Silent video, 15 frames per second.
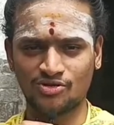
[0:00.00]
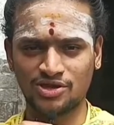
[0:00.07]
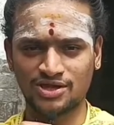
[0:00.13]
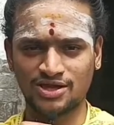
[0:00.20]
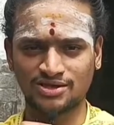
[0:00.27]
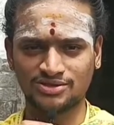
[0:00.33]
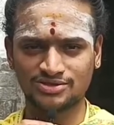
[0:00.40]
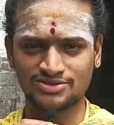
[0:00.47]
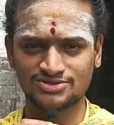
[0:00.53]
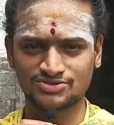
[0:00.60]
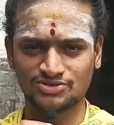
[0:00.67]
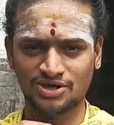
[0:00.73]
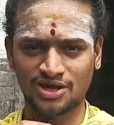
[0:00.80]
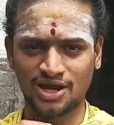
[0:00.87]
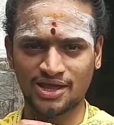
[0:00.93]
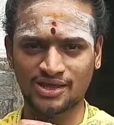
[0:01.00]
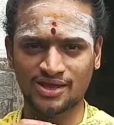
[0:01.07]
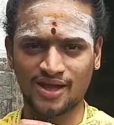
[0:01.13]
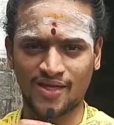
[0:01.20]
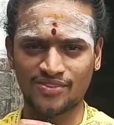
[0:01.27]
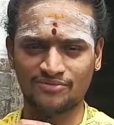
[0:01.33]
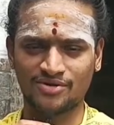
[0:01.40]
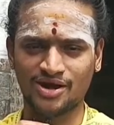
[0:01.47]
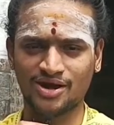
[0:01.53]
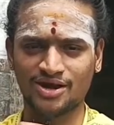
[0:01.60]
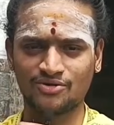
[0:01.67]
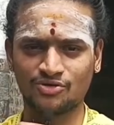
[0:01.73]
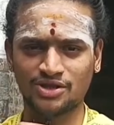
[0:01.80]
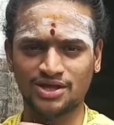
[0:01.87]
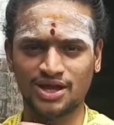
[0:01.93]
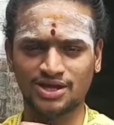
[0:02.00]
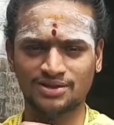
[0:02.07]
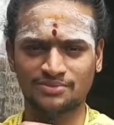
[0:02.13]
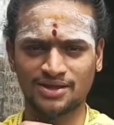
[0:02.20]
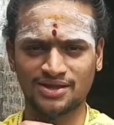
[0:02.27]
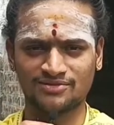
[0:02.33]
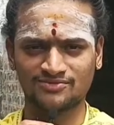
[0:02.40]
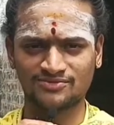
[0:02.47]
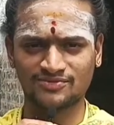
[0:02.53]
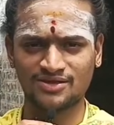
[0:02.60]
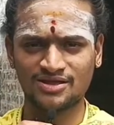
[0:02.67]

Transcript: ஒளி கேட்டுதுன்னு சொன்னேன்லைங்க அந்த மங்கள ஒளி கேட்ட பையன்